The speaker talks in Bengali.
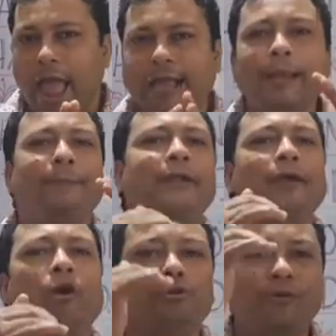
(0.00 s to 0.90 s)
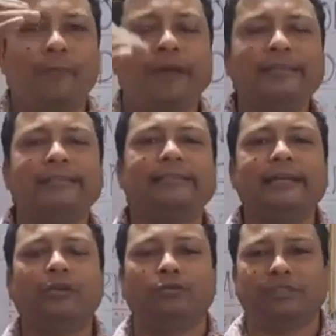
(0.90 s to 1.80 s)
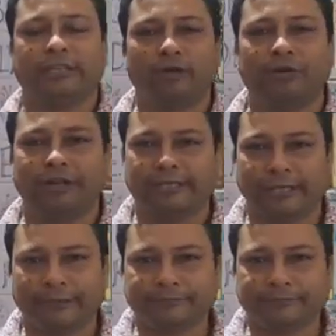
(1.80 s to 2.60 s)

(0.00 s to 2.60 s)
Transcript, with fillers: একের পর এক ঘটনা বা ইনসিডেন্ট ওর সাথে ঘটেছে